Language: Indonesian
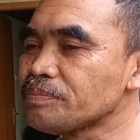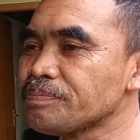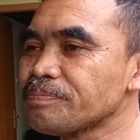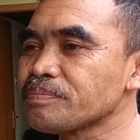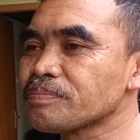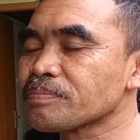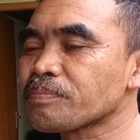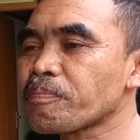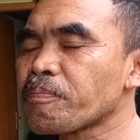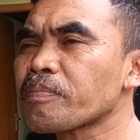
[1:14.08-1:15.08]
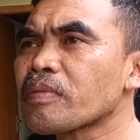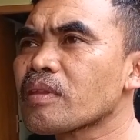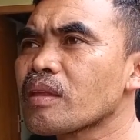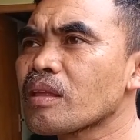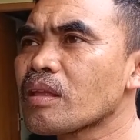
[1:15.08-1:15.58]
Terus kabar yang
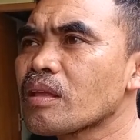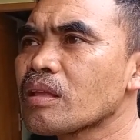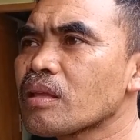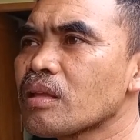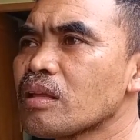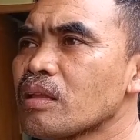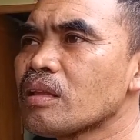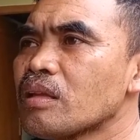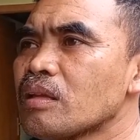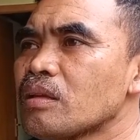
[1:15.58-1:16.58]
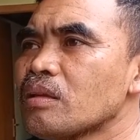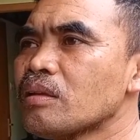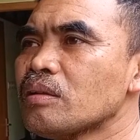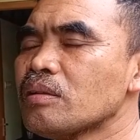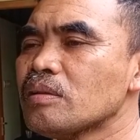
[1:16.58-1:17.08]
paling parah sampai mati itu
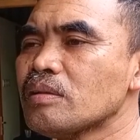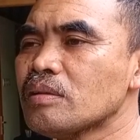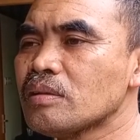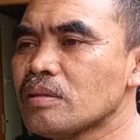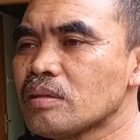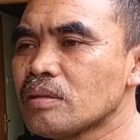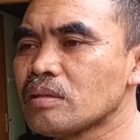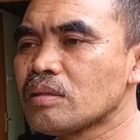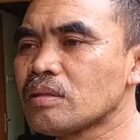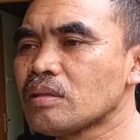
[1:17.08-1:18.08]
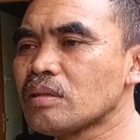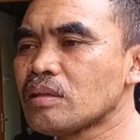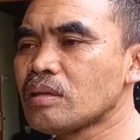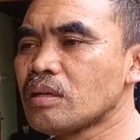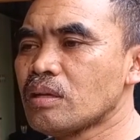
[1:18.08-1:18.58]
atau di, sembelih itu
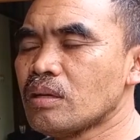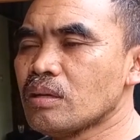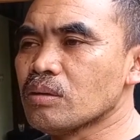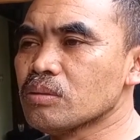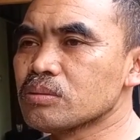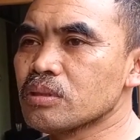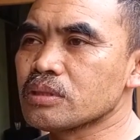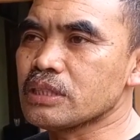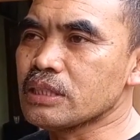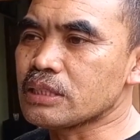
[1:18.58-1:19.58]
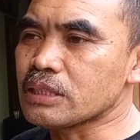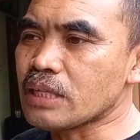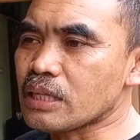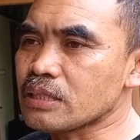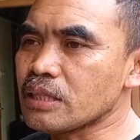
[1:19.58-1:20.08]
sekitar berapa Pak? Untuk di
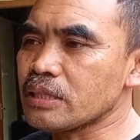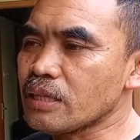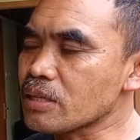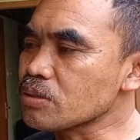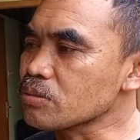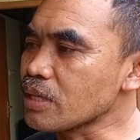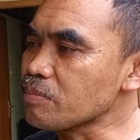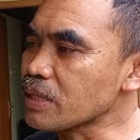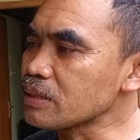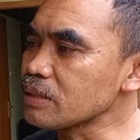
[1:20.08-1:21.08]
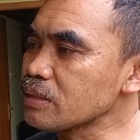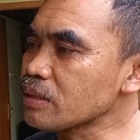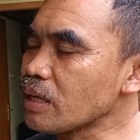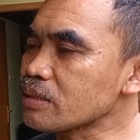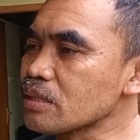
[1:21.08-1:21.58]
Desa Krisek yang sudah mati
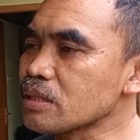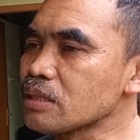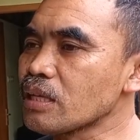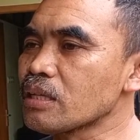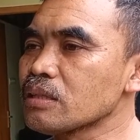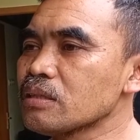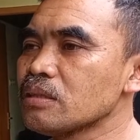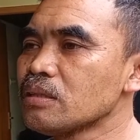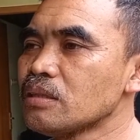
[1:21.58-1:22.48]
ada sekitar